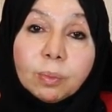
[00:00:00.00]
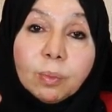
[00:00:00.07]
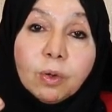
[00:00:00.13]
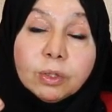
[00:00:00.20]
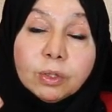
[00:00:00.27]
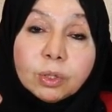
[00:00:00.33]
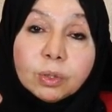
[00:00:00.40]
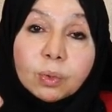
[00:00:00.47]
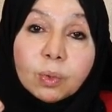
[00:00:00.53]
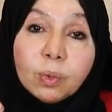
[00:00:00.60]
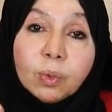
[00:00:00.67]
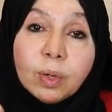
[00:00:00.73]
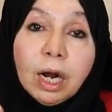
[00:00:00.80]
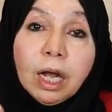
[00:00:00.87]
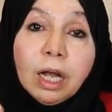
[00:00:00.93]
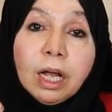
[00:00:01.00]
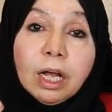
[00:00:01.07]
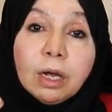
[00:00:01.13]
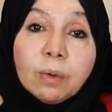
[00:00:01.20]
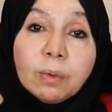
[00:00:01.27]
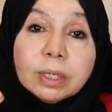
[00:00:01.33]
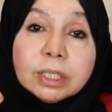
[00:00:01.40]
هرمون الذكورة
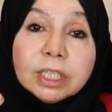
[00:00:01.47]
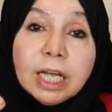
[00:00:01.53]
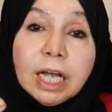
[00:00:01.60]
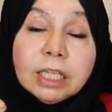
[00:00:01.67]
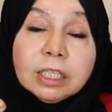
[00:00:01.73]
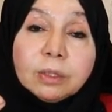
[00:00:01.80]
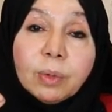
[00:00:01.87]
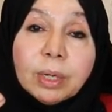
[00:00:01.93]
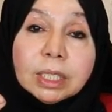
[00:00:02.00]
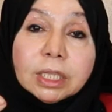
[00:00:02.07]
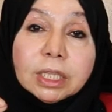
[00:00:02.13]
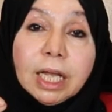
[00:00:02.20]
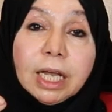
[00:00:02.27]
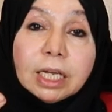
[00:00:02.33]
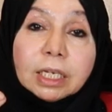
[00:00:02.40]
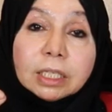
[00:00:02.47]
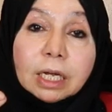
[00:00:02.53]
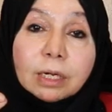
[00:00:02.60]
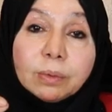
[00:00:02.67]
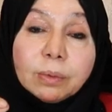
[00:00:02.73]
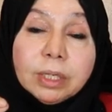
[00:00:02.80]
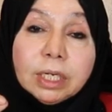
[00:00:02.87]
وزيادة وإنتاج
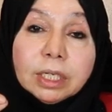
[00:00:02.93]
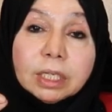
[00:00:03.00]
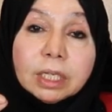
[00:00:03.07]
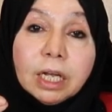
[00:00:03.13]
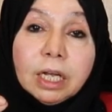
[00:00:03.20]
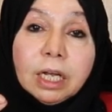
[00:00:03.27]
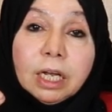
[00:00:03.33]
تكوين